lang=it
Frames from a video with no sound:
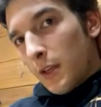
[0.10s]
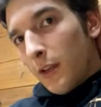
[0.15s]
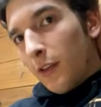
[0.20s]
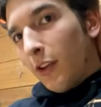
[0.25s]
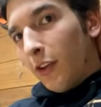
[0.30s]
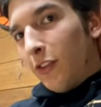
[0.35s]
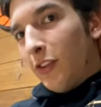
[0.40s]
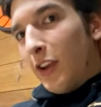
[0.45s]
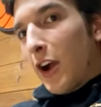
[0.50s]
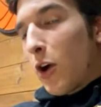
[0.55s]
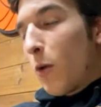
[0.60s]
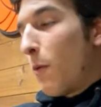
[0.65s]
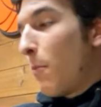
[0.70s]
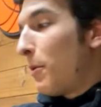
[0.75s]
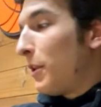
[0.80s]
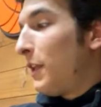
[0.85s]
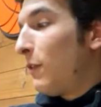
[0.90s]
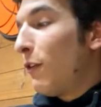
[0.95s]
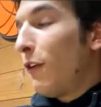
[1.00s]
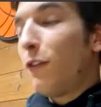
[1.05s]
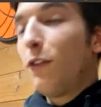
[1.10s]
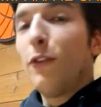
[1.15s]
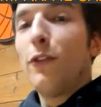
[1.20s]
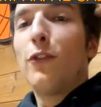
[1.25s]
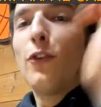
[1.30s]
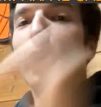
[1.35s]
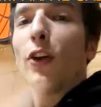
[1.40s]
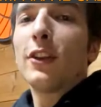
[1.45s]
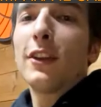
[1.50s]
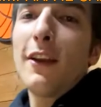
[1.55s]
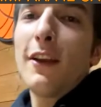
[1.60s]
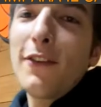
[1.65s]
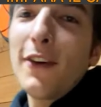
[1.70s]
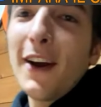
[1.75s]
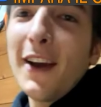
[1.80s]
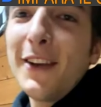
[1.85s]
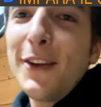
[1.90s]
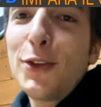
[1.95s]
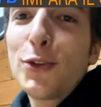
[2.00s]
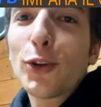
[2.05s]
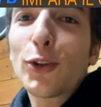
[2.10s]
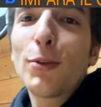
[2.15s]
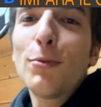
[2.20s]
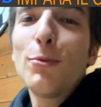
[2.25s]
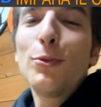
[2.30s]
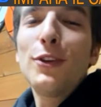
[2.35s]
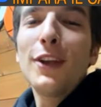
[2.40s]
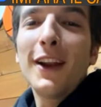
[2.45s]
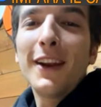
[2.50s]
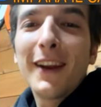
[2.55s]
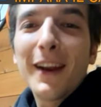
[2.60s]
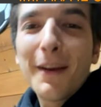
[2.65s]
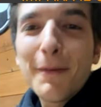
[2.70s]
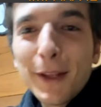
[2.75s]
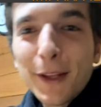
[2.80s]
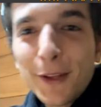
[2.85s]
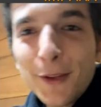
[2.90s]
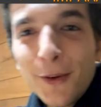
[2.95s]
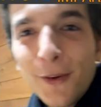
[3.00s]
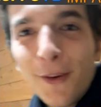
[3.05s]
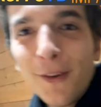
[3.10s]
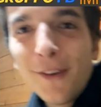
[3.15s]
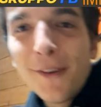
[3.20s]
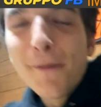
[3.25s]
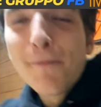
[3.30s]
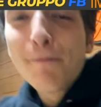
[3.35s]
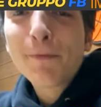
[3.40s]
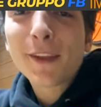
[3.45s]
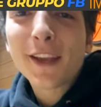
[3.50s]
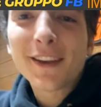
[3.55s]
se si ha come obiettivo il full front devi fare 18 minuti di allenamento